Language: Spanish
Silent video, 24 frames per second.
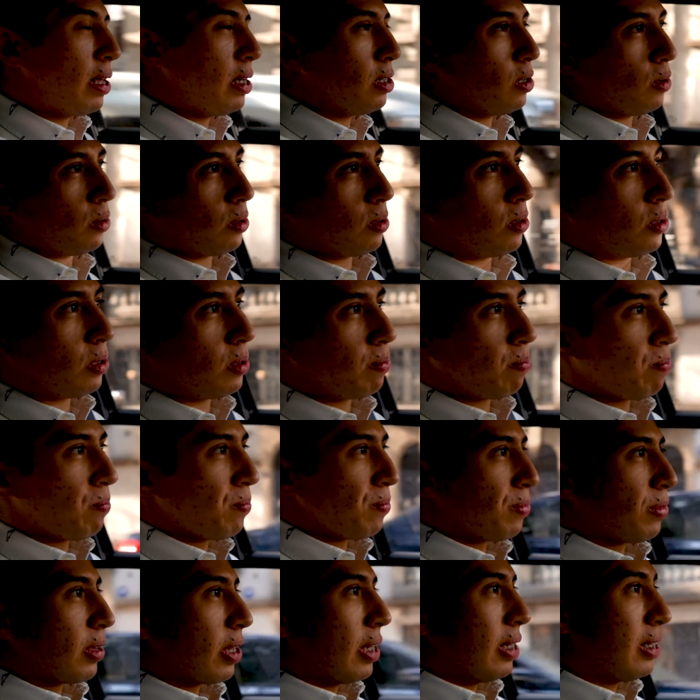de eso, entonces
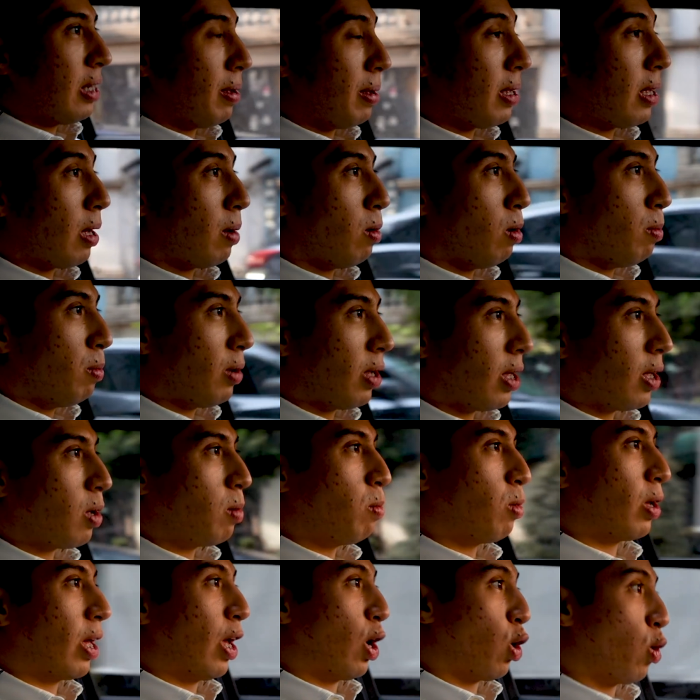está bien cabrón porque
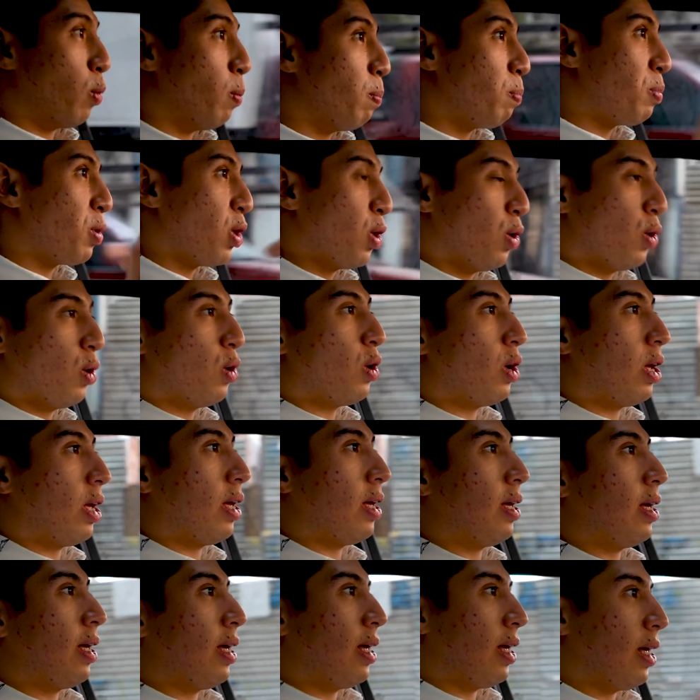como que rompió
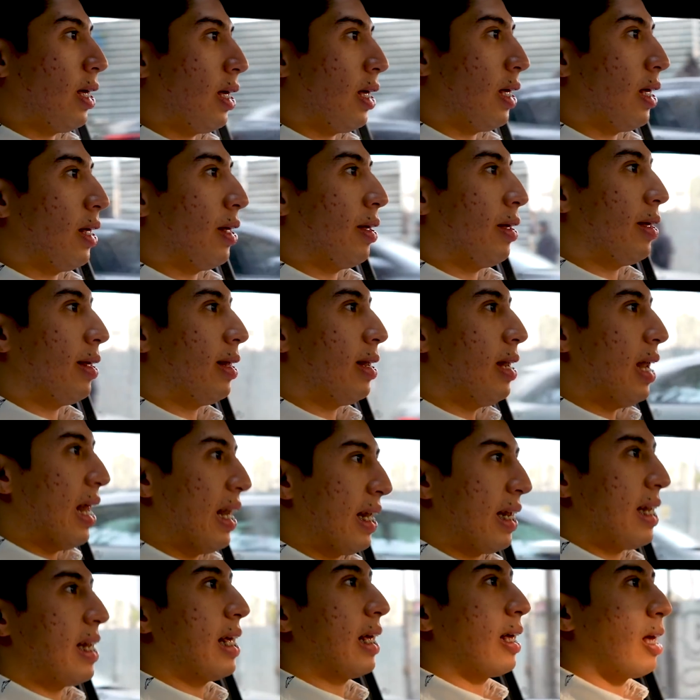eh, la
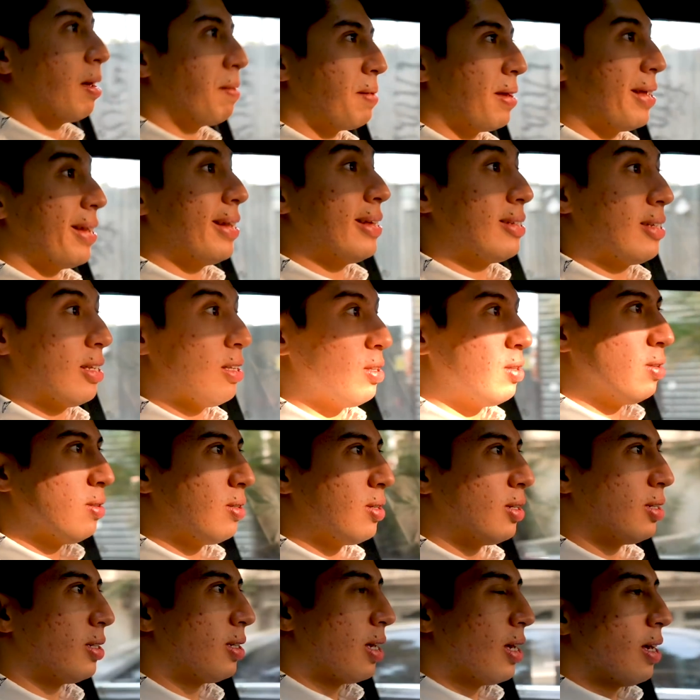línea que había en ese
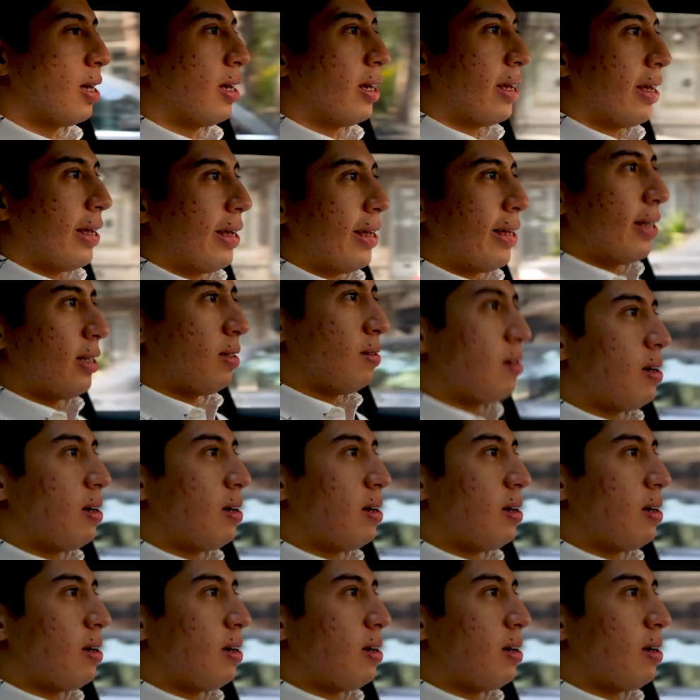entonces. Es